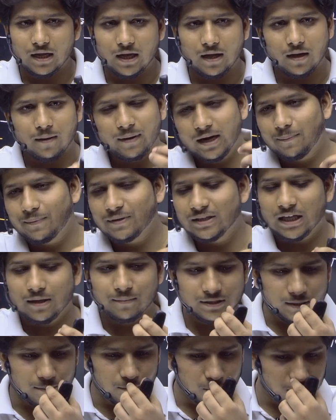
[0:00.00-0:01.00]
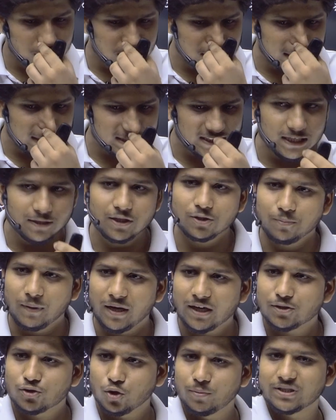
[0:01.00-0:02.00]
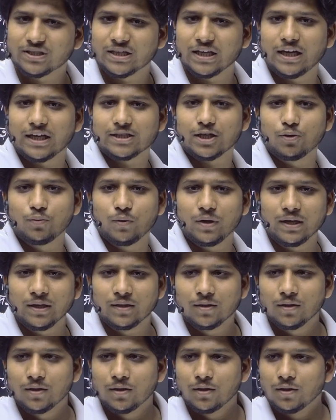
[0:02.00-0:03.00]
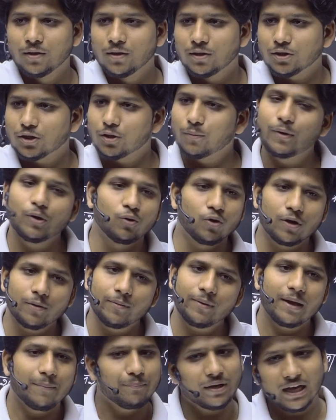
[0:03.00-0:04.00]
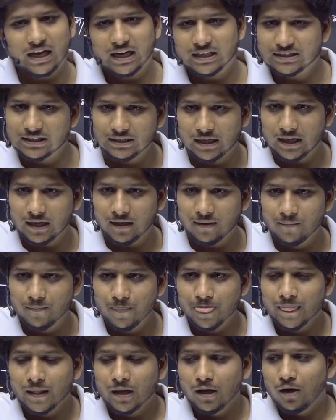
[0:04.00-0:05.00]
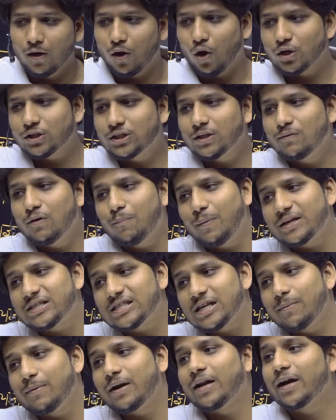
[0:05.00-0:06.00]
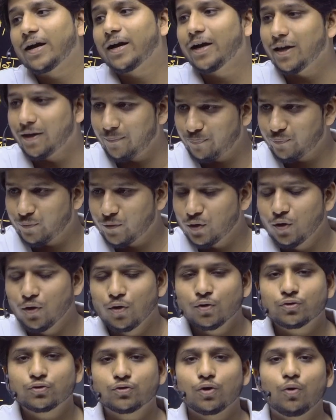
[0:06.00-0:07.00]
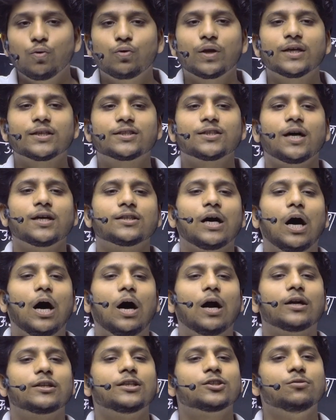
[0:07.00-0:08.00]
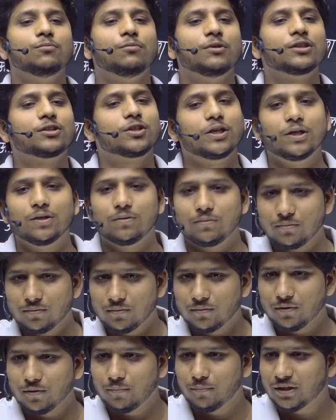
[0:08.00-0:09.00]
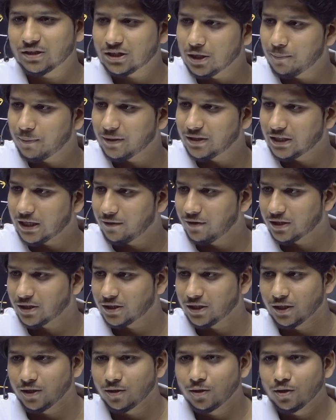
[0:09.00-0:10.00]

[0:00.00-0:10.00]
हमारे प्रधानमंत्री मोदी जी जैसे इस बार चौबीस के इलेक्शन हुए तो भाई उन्होंने भी एमपी का इलेक्शन लड़ा और जब वो पर्चा भरने गए तो उनके साथ आठ दस मंत्री मंत्री पद के व्यक्ति